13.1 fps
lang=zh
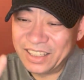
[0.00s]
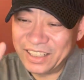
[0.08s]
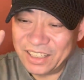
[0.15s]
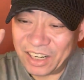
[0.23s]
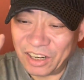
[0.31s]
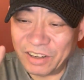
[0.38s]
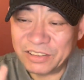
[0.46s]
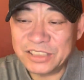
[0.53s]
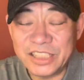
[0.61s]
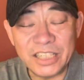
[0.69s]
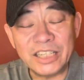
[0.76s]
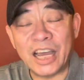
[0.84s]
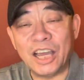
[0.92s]
好，
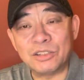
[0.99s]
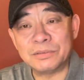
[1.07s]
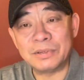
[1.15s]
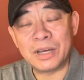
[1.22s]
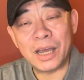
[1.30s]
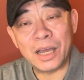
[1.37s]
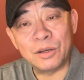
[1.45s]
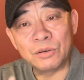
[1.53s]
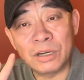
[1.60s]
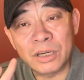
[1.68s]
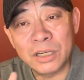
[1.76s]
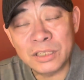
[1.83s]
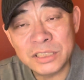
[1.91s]
接着还有什么？还有
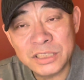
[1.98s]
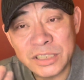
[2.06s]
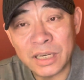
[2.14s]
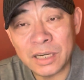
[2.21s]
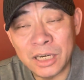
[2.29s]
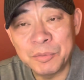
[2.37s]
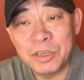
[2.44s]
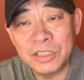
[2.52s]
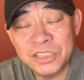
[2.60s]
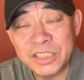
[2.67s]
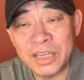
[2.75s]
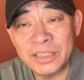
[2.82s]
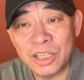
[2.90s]
现革命
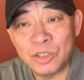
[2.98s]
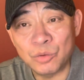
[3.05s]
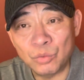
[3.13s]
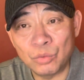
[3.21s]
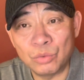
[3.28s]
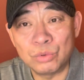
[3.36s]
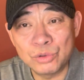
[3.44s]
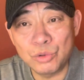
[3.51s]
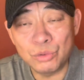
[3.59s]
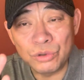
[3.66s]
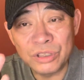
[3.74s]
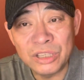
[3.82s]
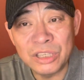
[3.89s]
现代的舞
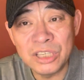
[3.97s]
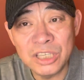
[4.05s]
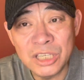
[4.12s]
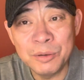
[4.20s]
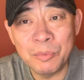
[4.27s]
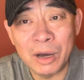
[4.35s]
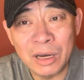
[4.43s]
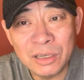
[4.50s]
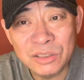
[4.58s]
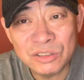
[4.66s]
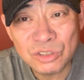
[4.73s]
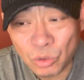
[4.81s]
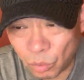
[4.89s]
剧《沂蒙
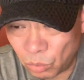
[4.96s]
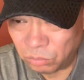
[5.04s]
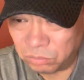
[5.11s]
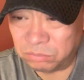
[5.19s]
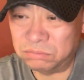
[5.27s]
颂》《